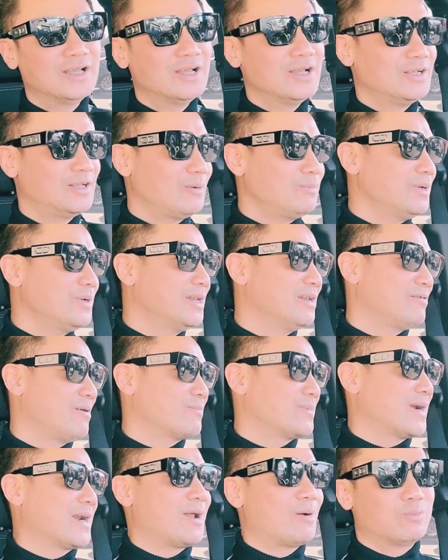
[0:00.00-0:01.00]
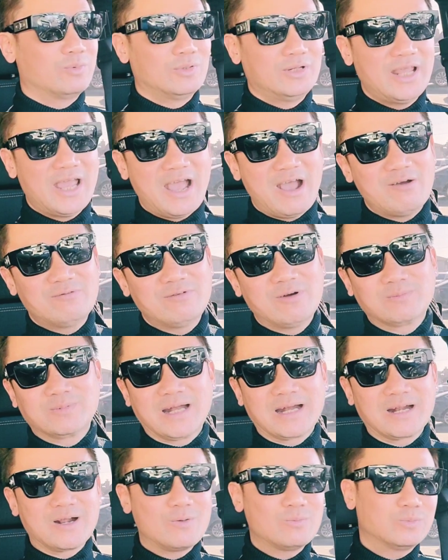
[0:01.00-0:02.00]
giống như là phòng trà Đồng Giao, phòng
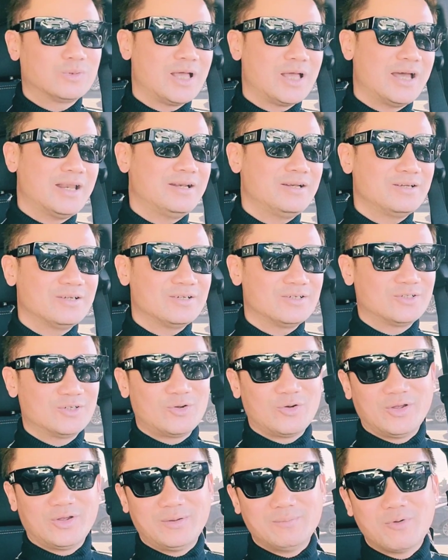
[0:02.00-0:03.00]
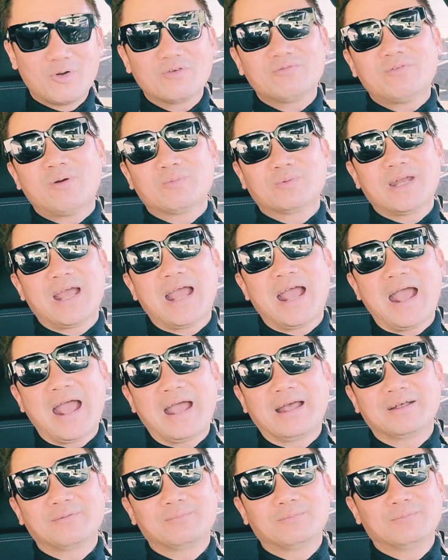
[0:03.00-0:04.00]
trà không tên rồi một cái phòng
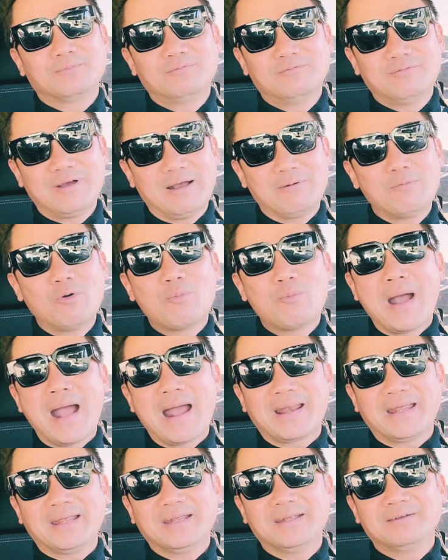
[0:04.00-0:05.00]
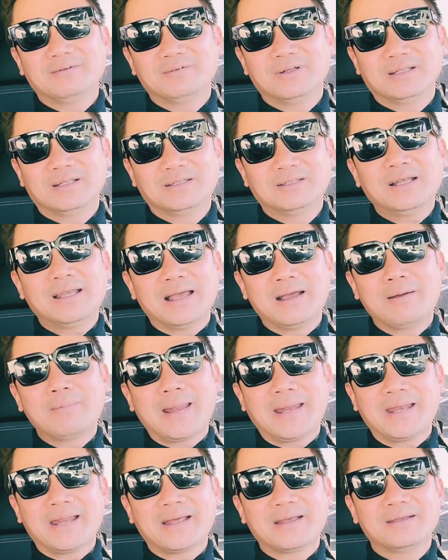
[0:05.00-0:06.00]
trà vào mùng 3 này tức là hôm
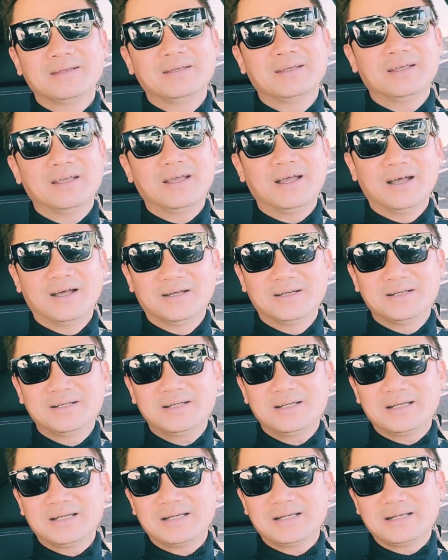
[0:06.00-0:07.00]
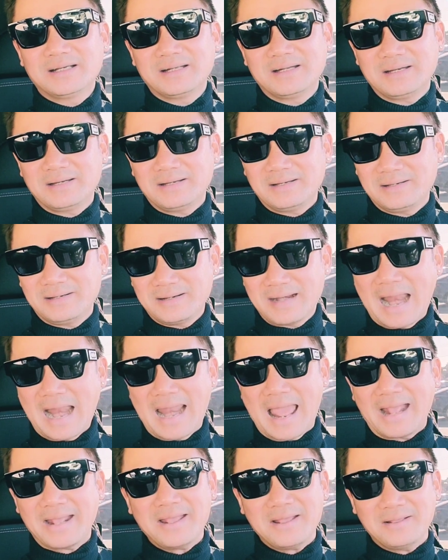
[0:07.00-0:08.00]
nay nè ở à, Đà
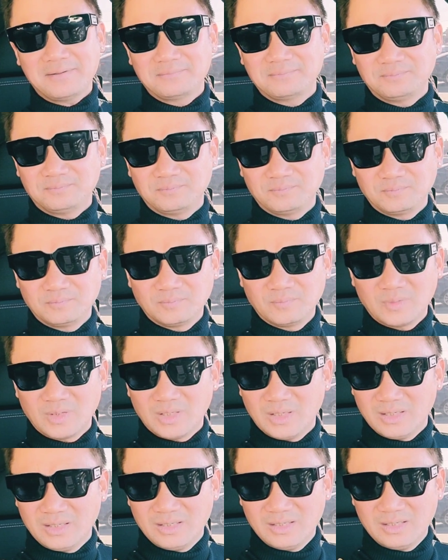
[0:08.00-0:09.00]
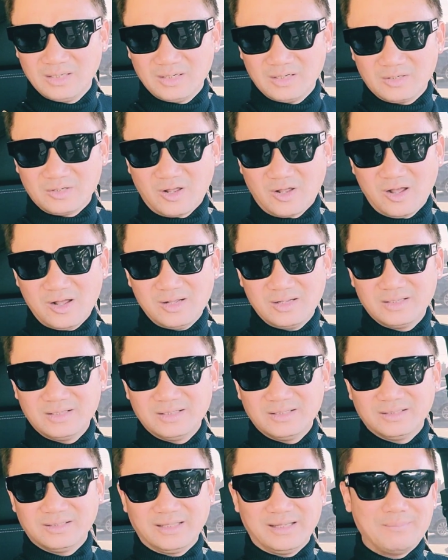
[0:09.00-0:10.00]
Lạt á đó
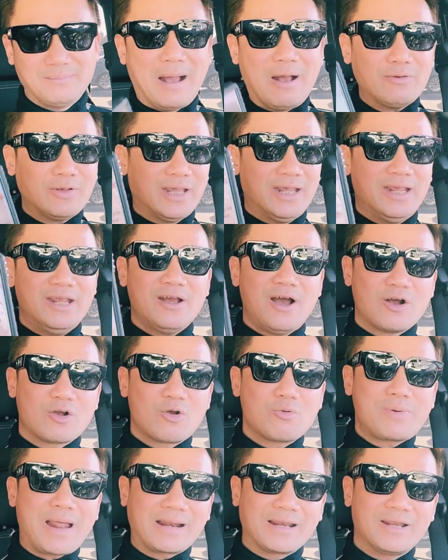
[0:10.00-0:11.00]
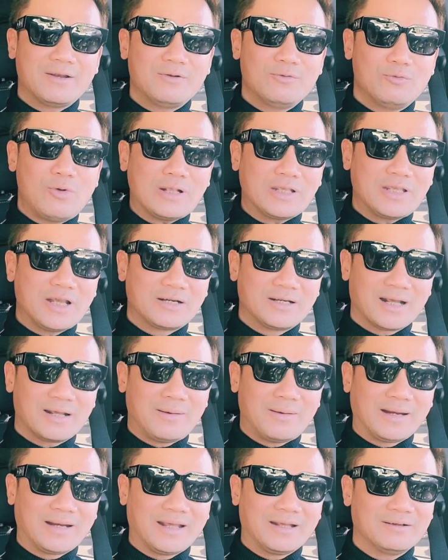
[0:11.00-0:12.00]
thì báo chí họ cũng đăng lên quá chừng nè các
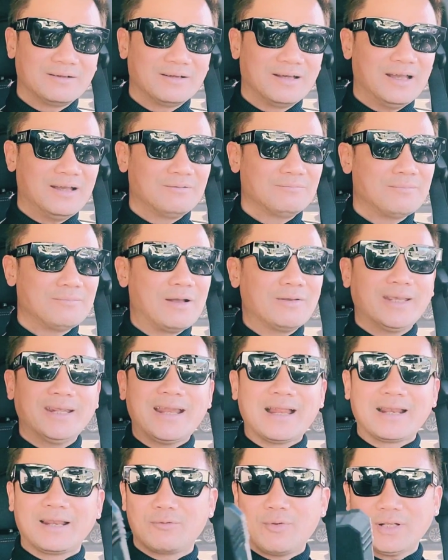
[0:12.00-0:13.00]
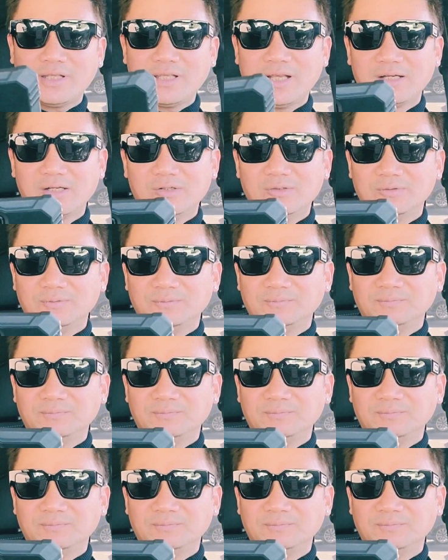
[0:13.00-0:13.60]
bạn nè ha báo chí đăng lên quá chừng luôn